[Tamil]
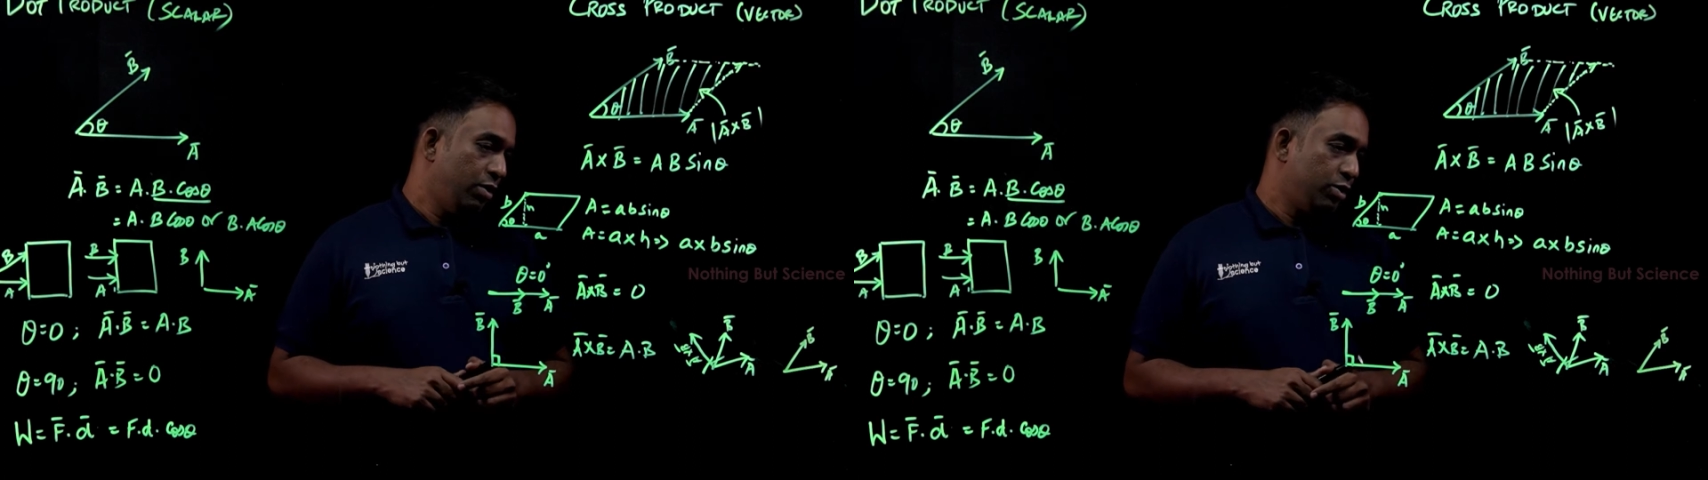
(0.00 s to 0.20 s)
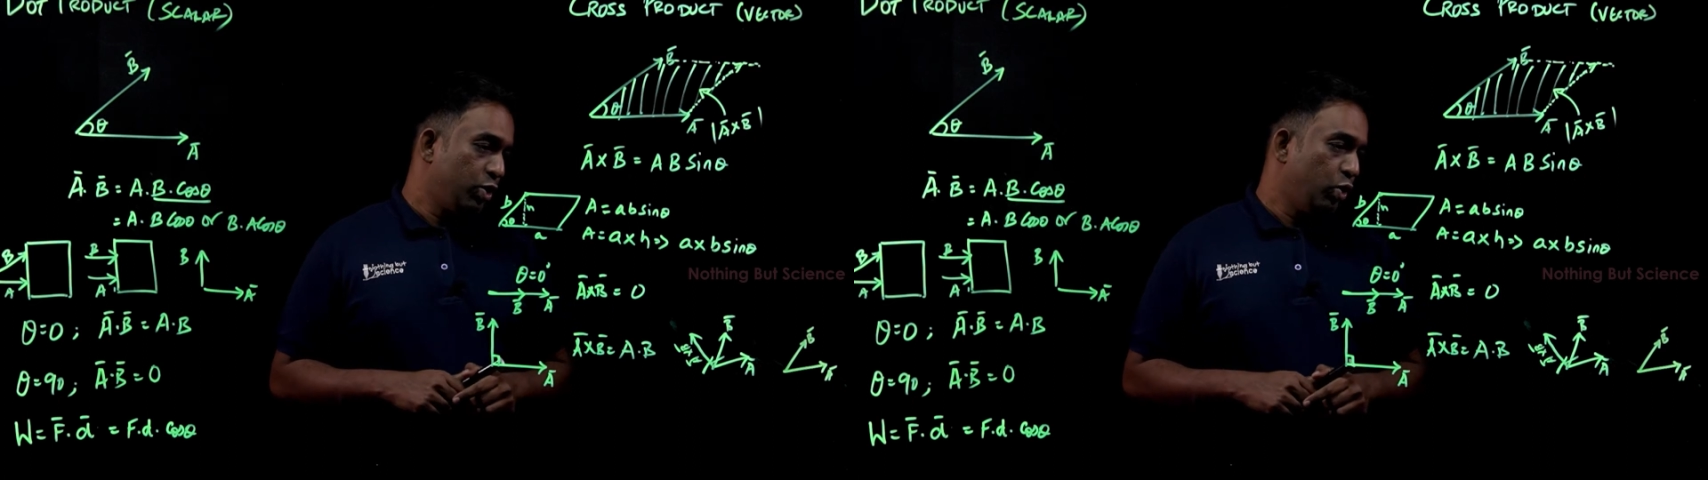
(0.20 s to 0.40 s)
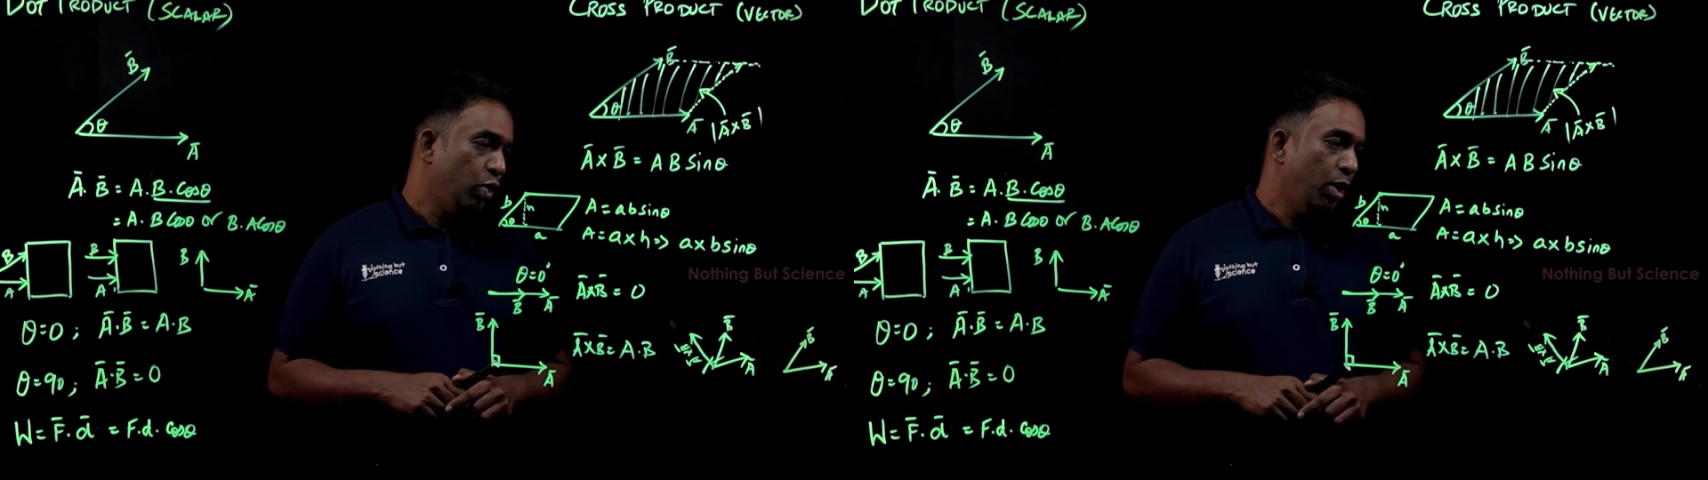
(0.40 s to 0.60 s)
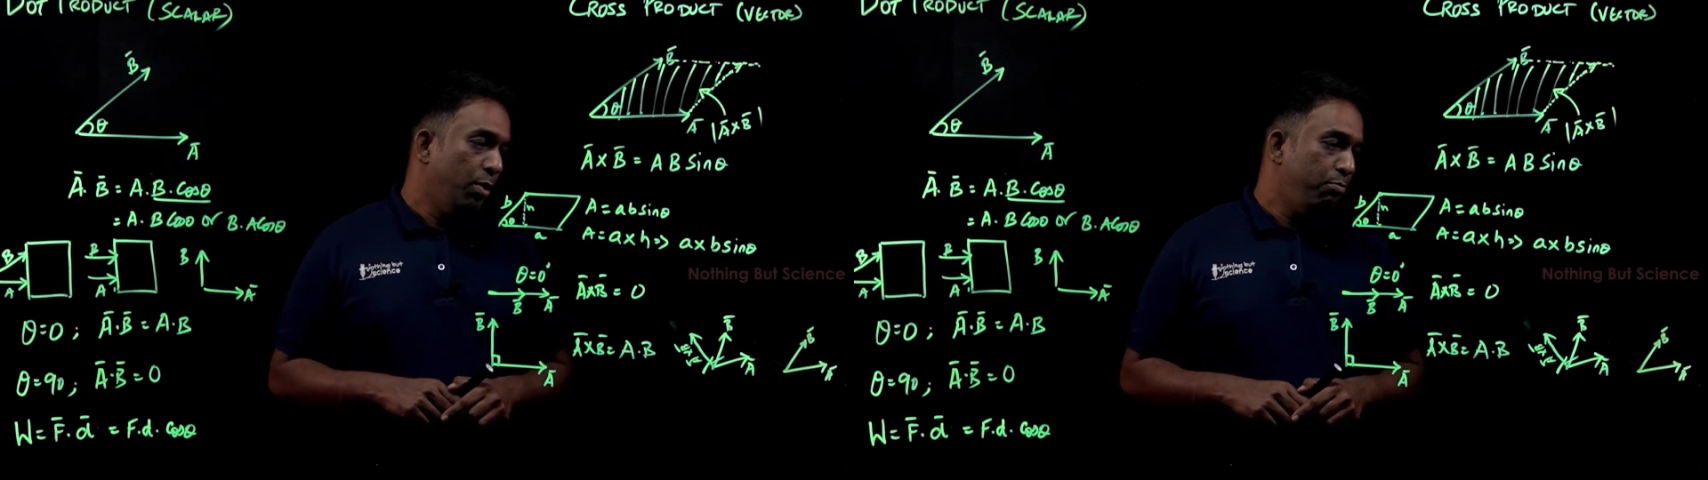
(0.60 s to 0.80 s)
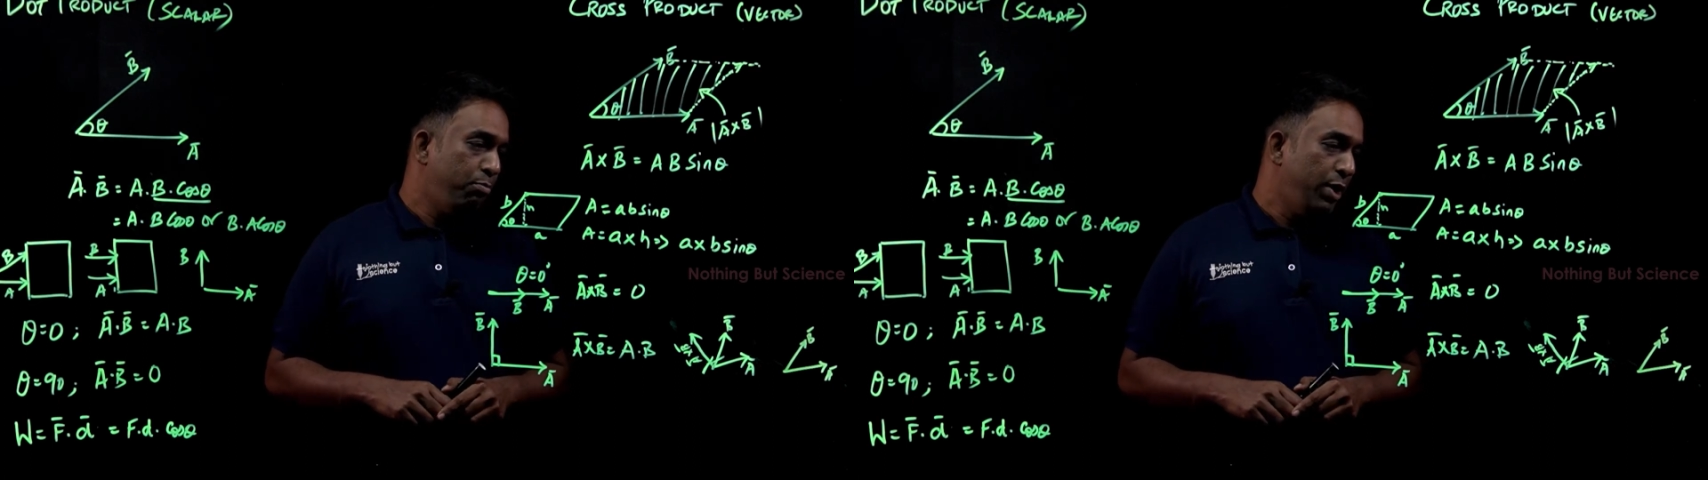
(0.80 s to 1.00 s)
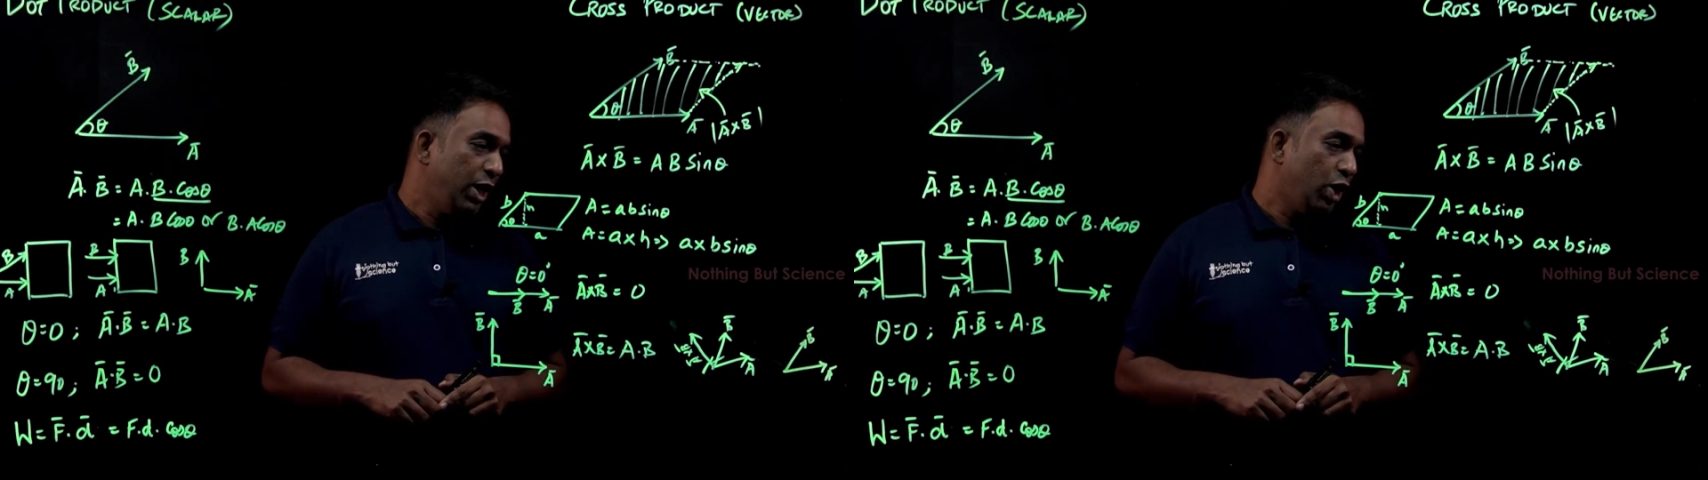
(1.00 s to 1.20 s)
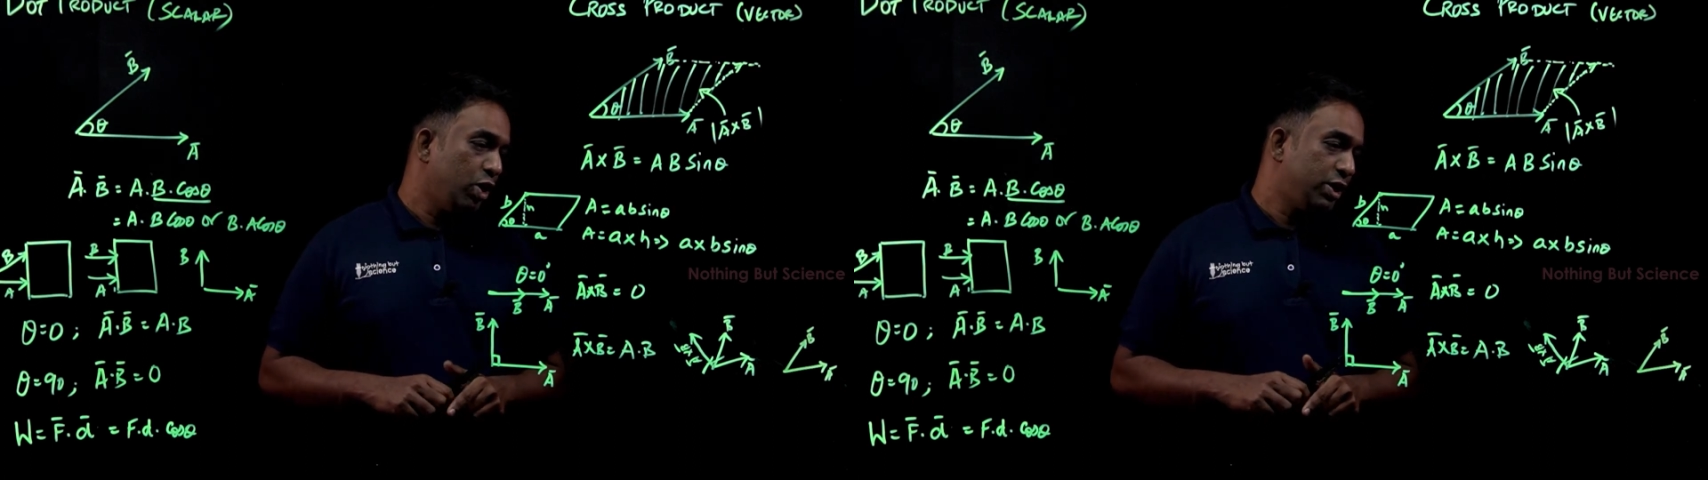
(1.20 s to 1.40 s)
ஸோ பி கிராஸ்